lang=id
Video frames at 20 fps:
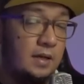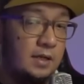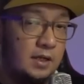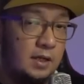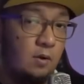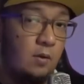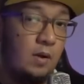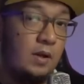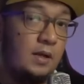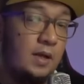
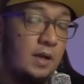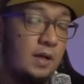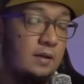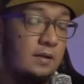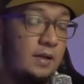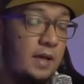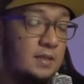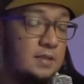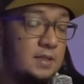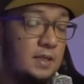
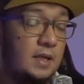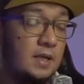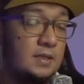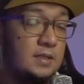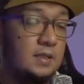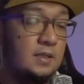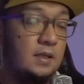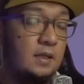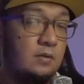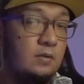dikeluarkan
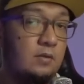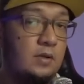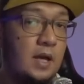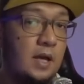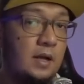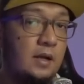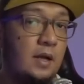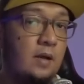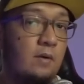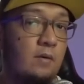kaset-kasetnya itu
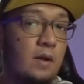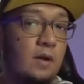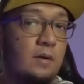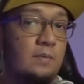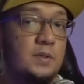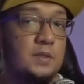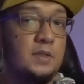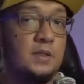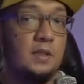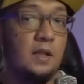dihargai kurang
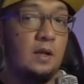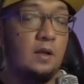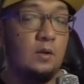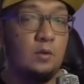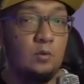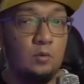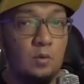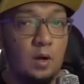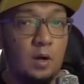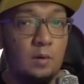lebih sekitar
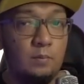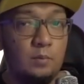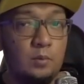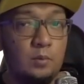20